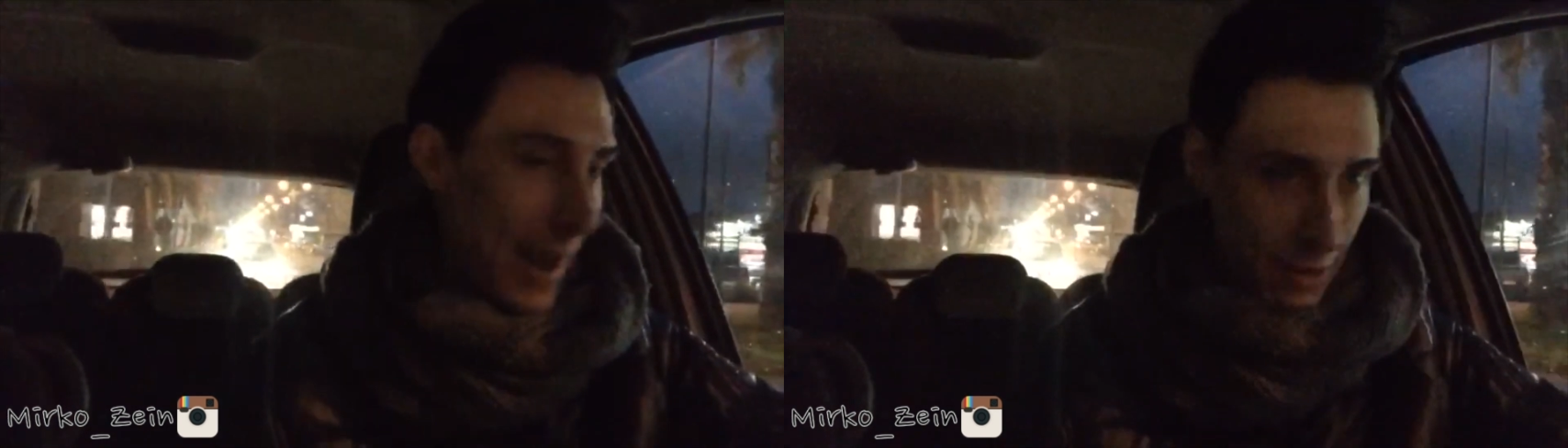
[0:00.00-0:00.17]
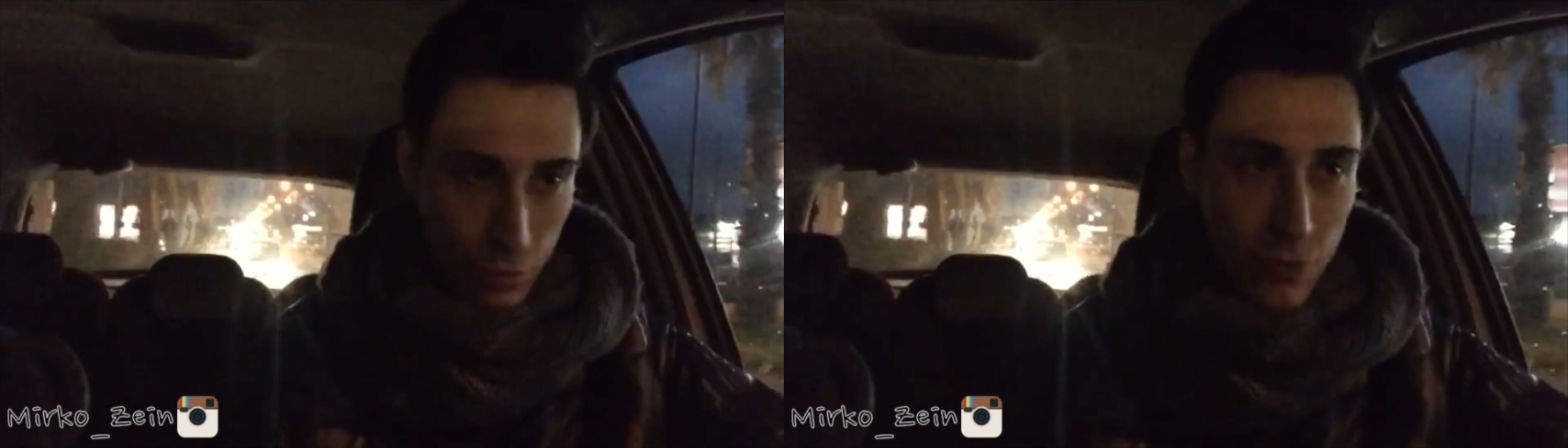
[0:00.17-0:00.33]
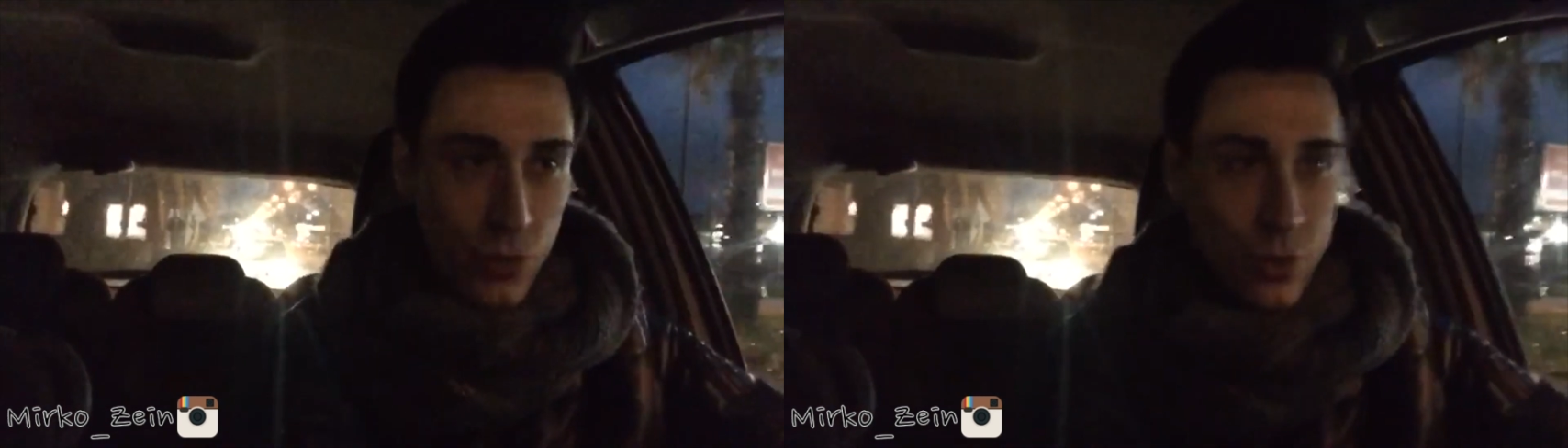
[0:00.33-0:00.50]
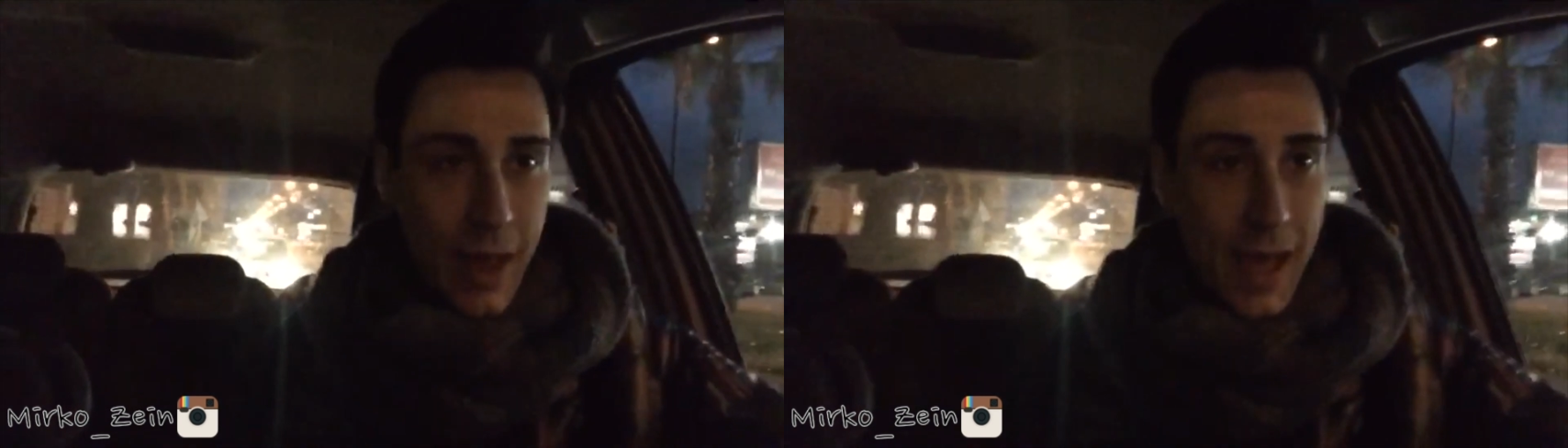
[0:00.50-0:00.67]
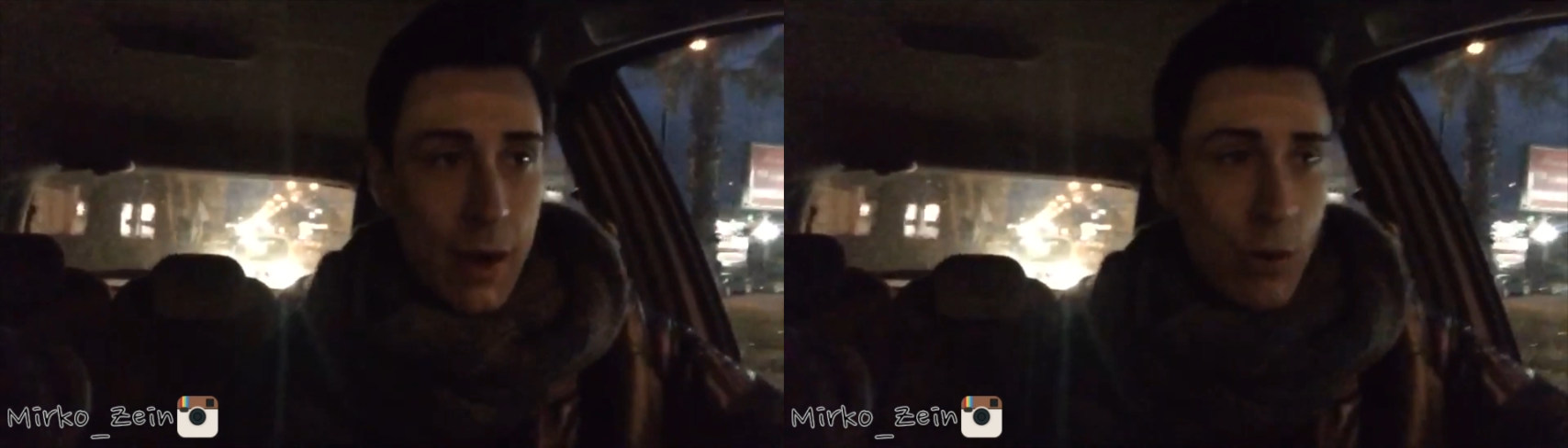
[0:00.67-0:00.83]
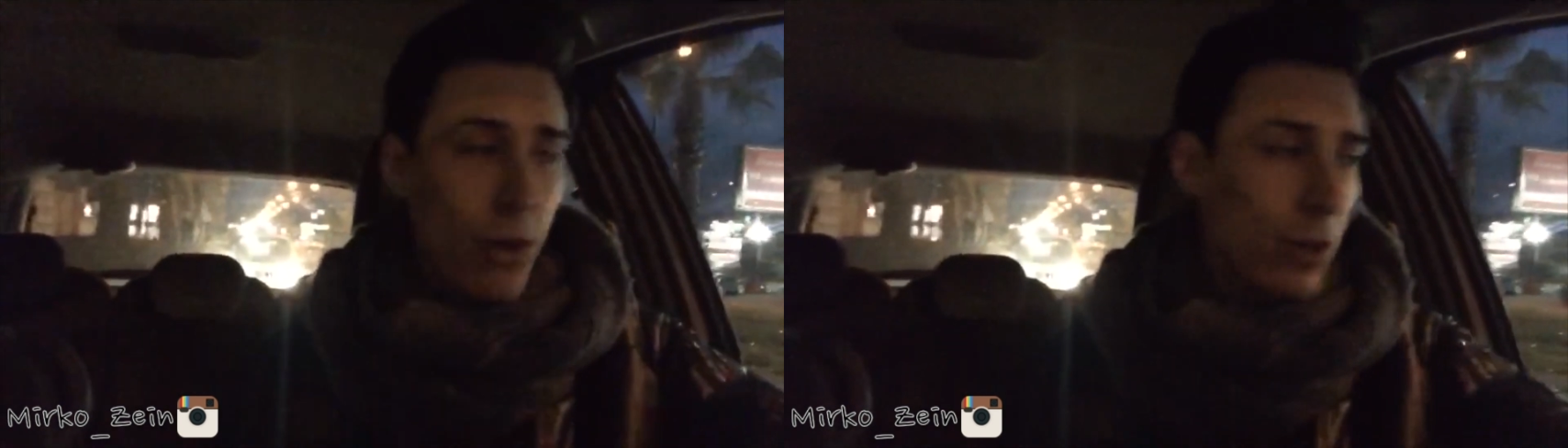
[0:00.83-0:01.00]
Island of
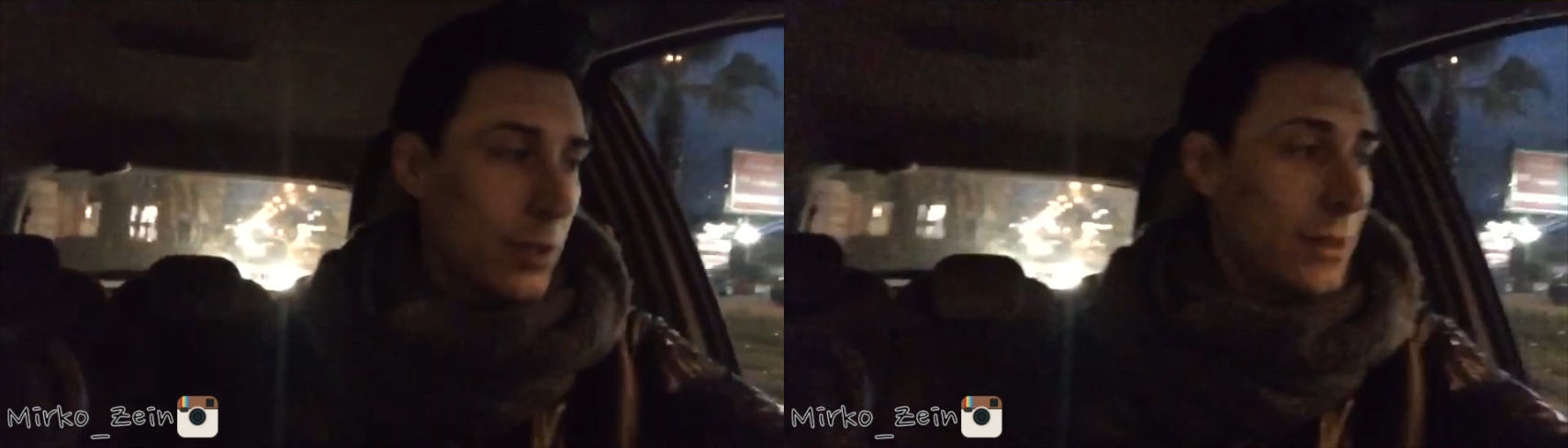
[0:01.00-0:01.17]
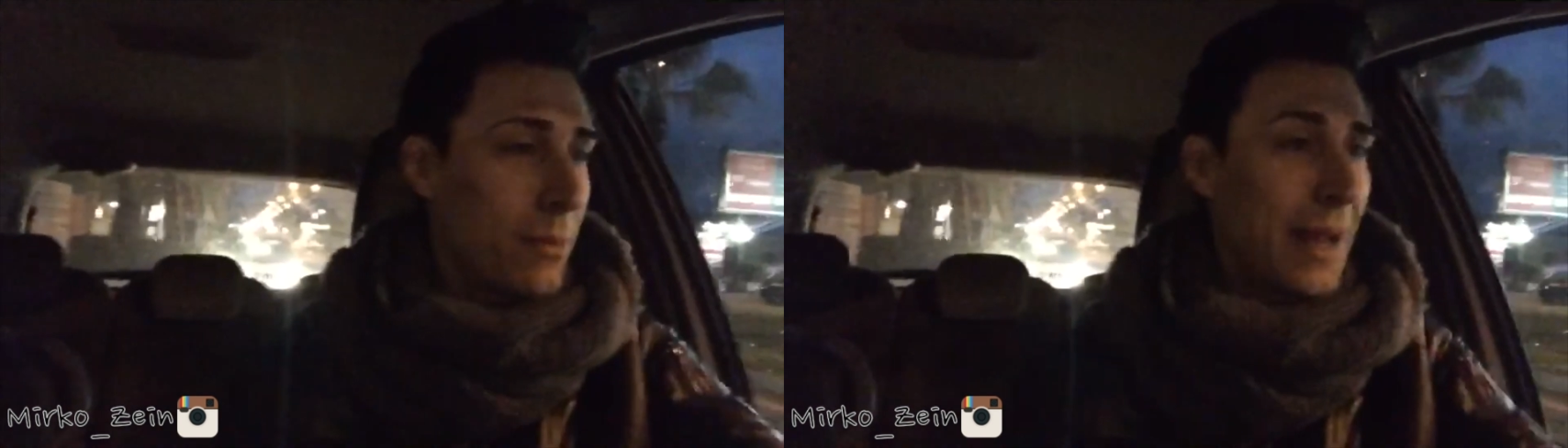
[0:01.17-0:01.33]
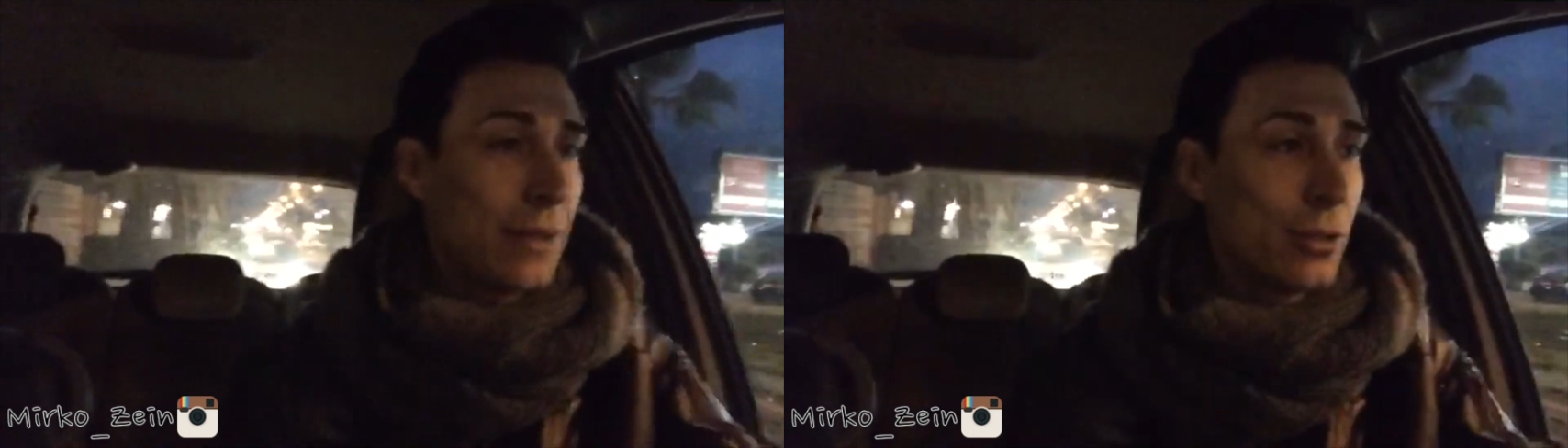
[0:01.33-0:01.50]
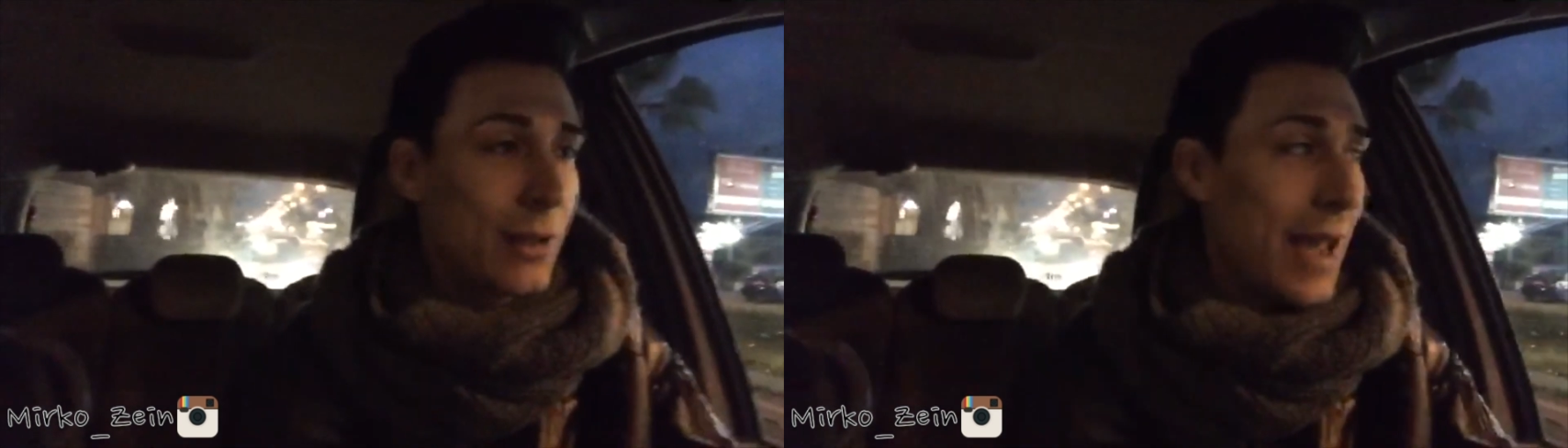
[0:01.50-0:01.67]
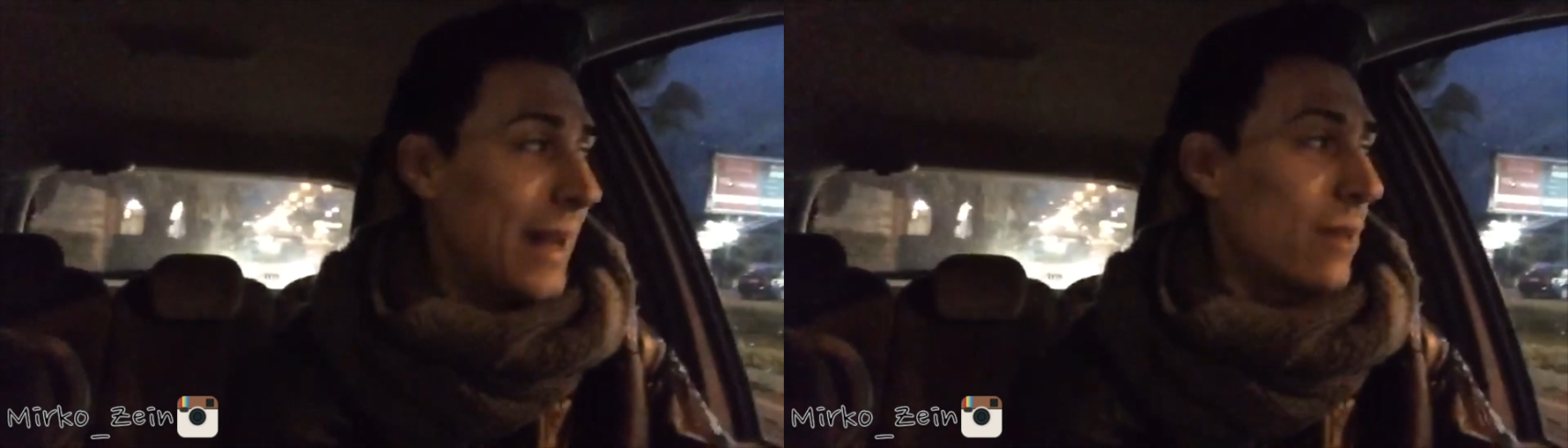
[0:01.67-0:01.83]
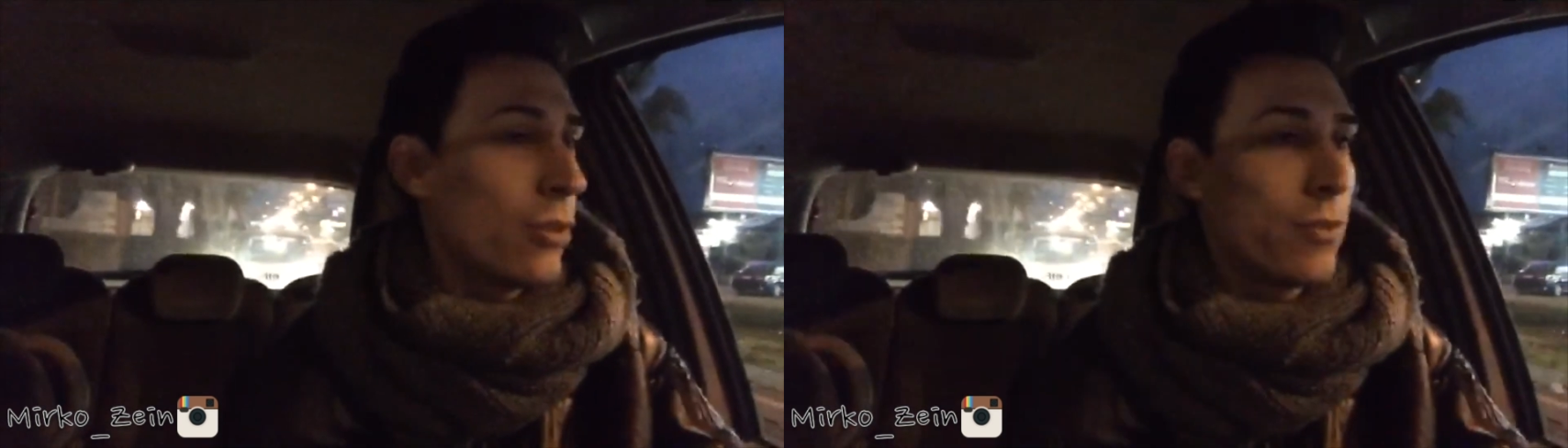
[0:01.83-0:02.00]
Junara una volta terminato The Island